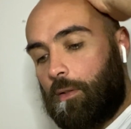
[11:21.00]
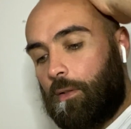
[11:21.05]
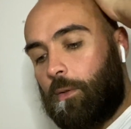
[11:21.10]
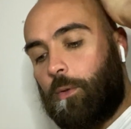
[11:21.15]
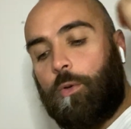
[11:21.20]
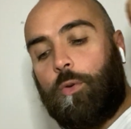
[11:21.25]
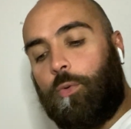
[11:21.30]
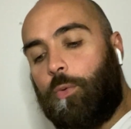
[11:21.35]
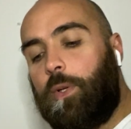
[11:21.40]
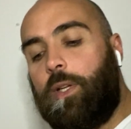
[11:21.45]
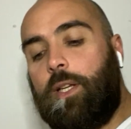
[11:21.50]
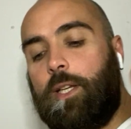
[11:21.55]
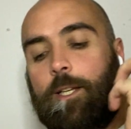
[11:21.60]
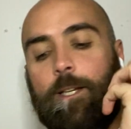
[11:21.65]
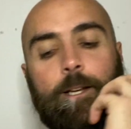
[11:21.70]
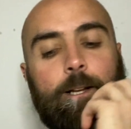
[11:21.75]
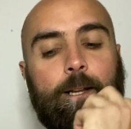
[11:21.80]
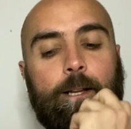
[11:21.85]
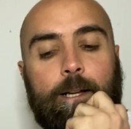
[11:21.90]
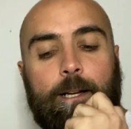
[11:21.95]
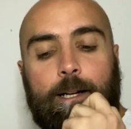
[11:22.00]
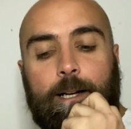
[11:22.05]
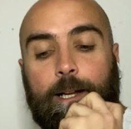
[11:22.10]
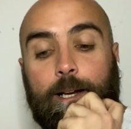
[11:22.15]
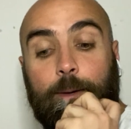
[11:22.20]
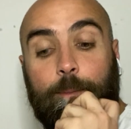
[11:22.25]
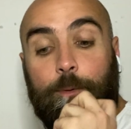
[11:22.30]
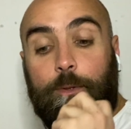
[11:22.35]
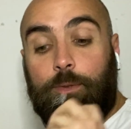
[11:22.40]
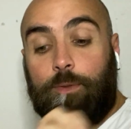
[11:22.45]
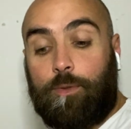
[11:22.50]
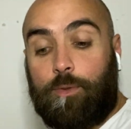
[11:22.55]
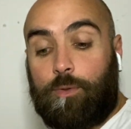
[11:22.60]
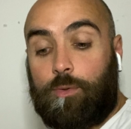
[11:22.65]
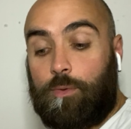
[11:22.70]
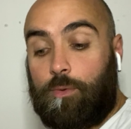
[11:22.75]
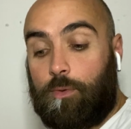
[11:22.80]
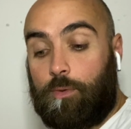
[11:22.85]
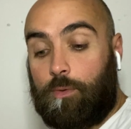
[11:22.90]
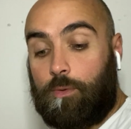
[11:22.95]
lui, il est clairement dans
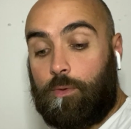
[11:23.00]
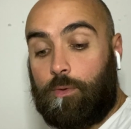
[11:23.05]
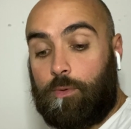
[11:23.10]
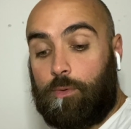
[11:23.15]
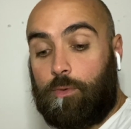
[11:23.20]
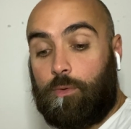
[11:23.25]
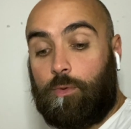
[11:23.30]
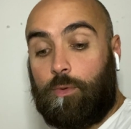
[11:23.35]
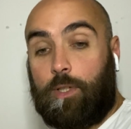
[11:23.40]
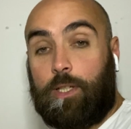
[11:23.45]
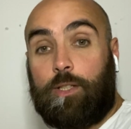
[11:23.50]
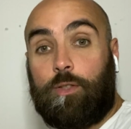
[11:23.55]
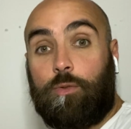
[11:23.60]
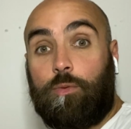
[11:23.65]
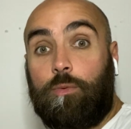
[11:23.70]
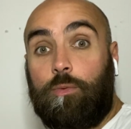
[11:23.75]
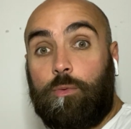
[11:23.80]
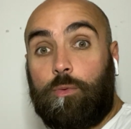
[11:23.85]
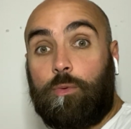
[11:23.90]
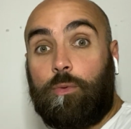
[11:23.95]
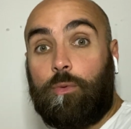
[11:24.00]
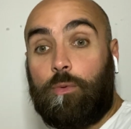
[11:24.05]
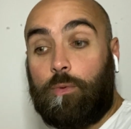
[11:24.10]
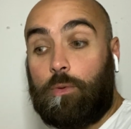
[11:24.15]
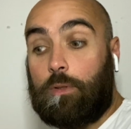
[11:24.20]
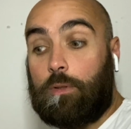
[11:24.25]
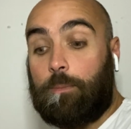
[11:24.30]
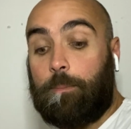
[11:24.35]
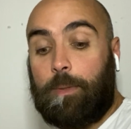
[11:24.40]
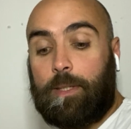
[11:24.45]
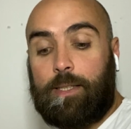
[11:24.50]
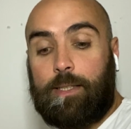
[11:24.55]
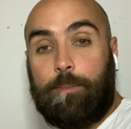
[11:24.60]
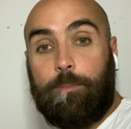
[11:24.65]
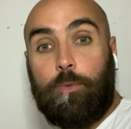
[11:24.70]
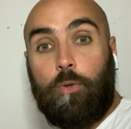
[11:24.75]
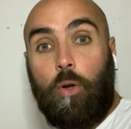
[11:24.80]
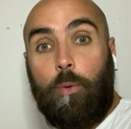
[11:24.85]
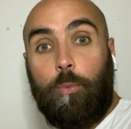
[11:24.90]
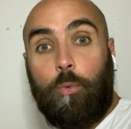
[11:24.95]
une, relation
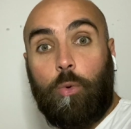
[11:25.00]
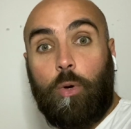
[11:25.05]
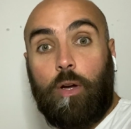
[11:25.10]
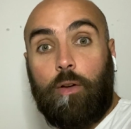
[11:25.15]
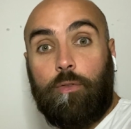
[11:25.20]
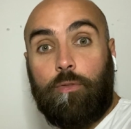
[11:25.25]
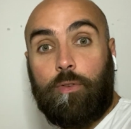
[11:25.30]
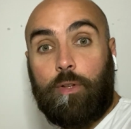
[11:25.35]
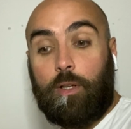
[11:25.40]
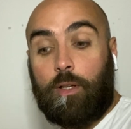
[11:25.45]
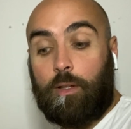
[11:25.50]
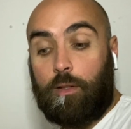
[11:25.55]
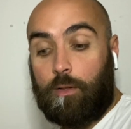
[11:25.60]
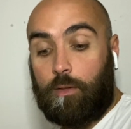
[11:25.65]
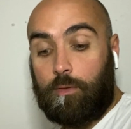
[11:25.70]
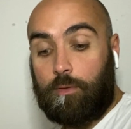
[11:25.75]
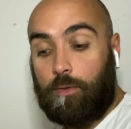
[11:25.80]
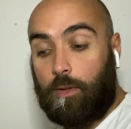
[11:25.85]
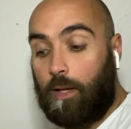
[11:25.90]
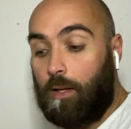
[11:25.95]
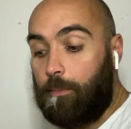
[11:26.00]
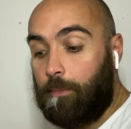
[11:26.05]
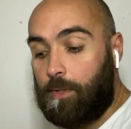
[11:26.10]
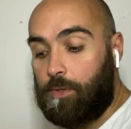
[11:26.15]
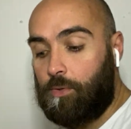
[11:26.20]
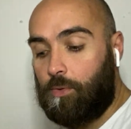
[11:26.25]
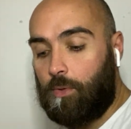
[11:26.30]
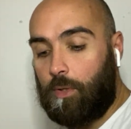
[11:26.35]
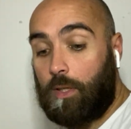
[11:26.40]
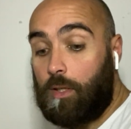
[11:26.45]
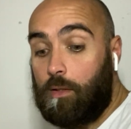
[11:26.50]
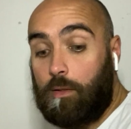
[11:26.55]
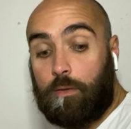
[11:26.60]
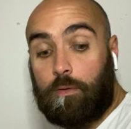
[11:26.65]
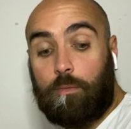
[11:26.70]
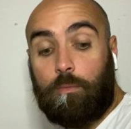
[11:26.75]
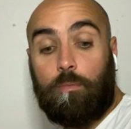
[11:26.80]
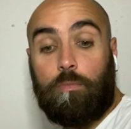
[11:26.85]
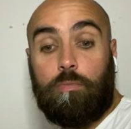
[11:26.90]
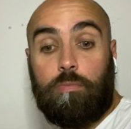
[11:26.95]
tip-top, quoi. Enfin, en tout cas, le masculin,
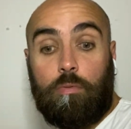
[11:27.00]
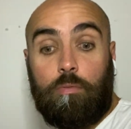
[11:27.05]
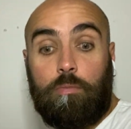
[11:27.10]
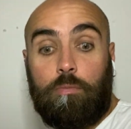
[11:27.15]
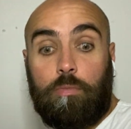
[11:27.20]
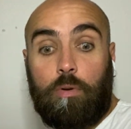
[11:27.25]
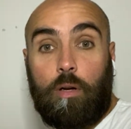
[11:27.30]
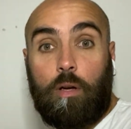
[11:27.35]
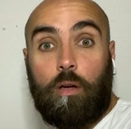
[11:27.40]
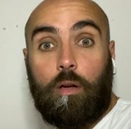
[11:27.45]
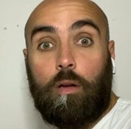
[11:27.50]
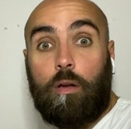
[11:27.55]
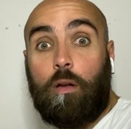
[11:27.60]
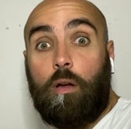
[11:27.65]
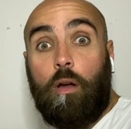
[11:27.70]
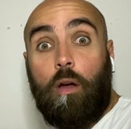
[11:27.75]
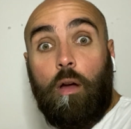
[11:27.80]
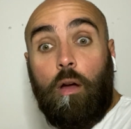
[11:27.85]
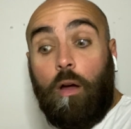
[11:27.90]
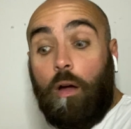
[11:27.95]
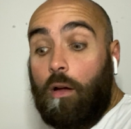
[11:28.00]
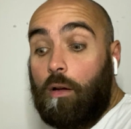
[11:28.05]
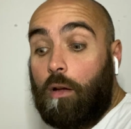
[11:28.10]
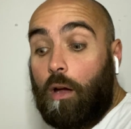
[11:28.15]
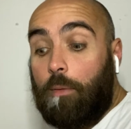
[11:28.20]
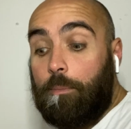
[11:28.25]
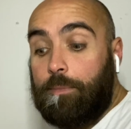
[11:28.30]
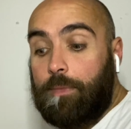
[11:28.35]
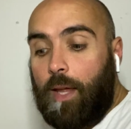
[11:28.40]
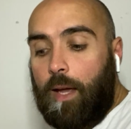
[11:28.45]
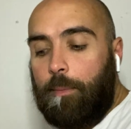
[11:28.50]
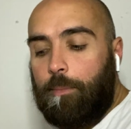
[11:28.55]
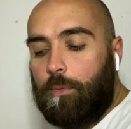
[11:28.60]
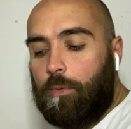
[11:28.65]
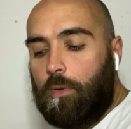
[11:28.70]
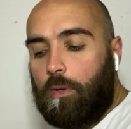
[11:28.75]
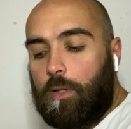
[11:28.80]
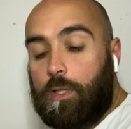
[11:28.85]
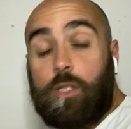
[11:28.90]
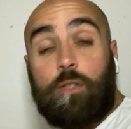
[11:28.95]
bah, comme d'hab,
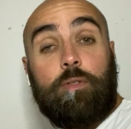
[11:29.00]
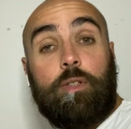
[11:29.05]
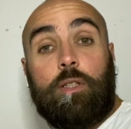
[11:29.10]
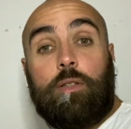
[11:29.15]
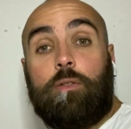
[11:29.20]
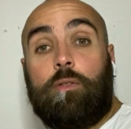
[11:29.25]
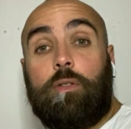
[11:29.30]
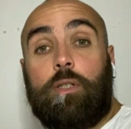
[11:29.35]
quoi, j'ai envie de te